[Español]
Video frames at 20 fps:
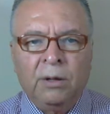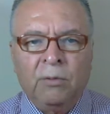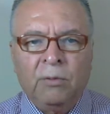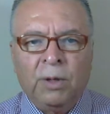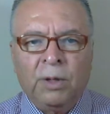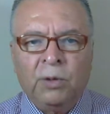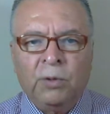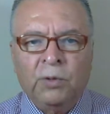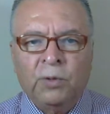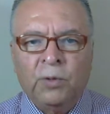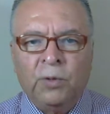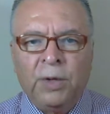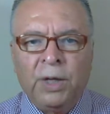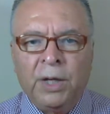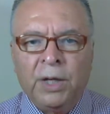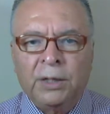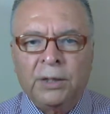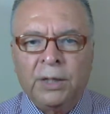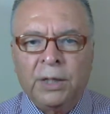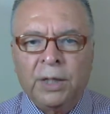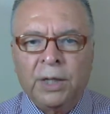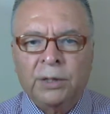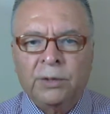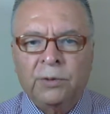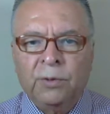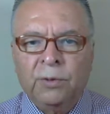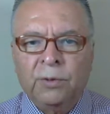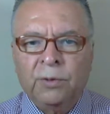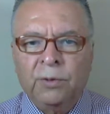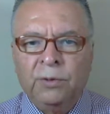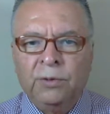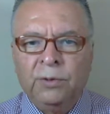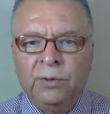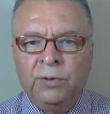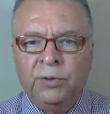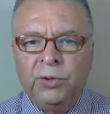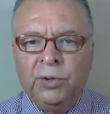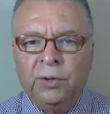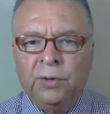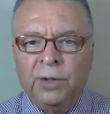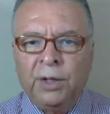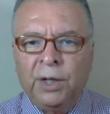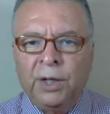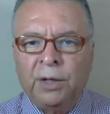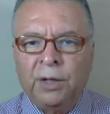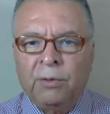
cuando su hija se casó con John D.